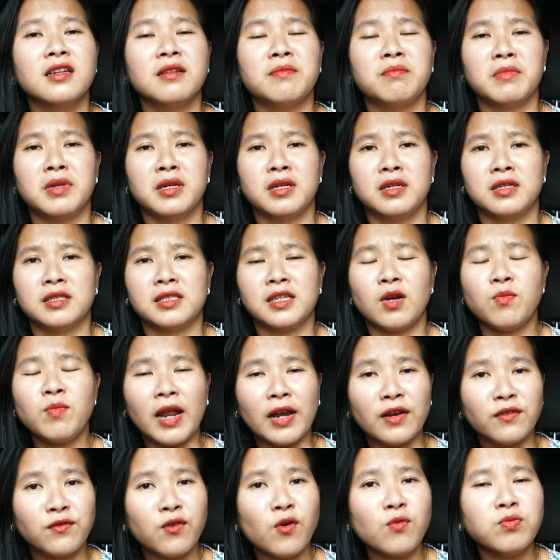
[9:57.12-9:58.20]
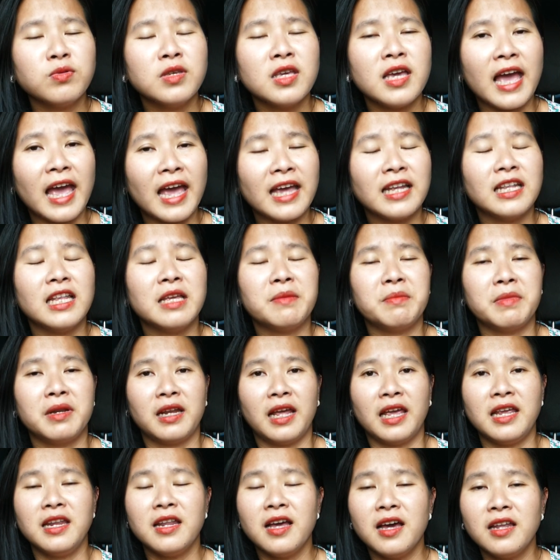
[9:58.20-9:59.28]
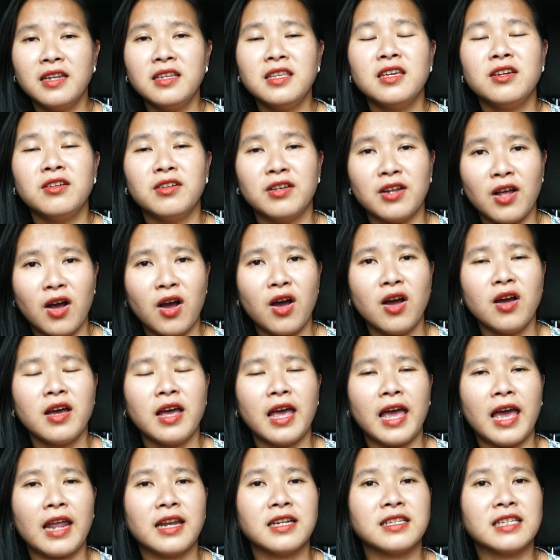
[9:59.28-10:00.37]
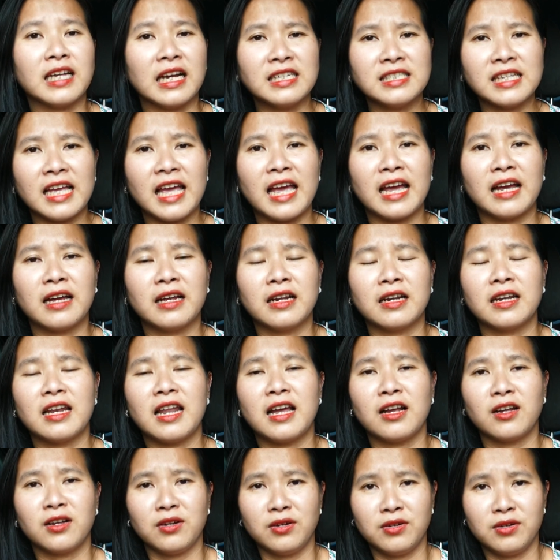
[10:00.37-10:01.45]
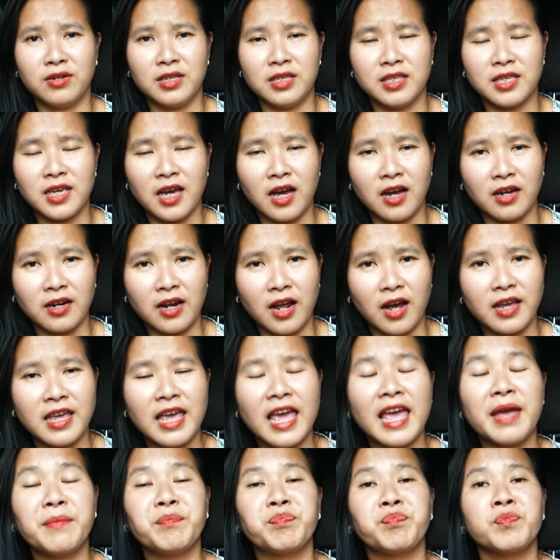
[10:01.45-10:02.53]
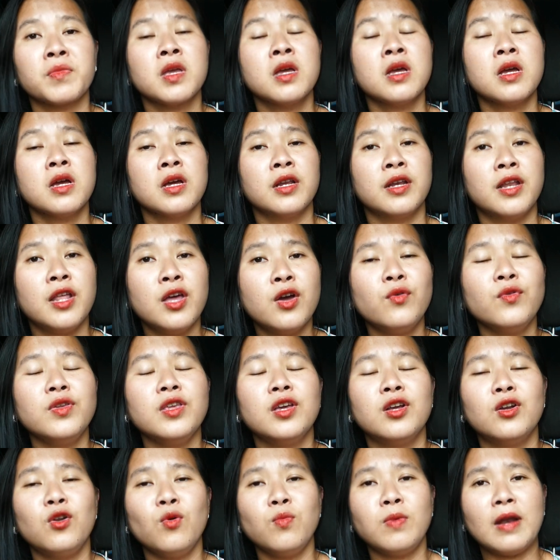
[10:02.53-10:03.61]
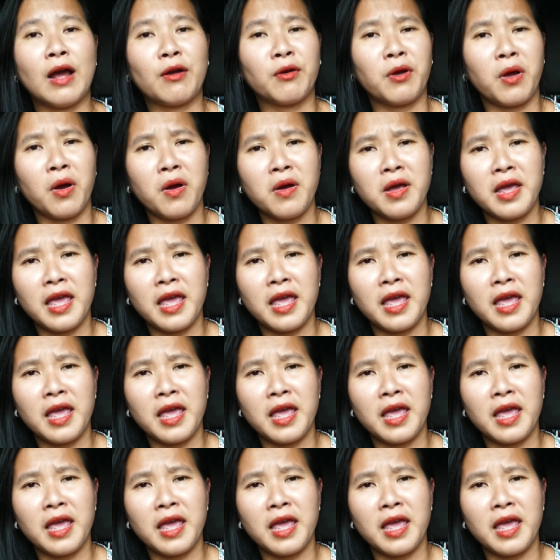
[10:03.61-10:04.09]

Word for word: mình sống hạnh phúc với ai thì mình hãy đến với người đó anh sẵn sàng là người chờ đợi em nếu như lúc nào đó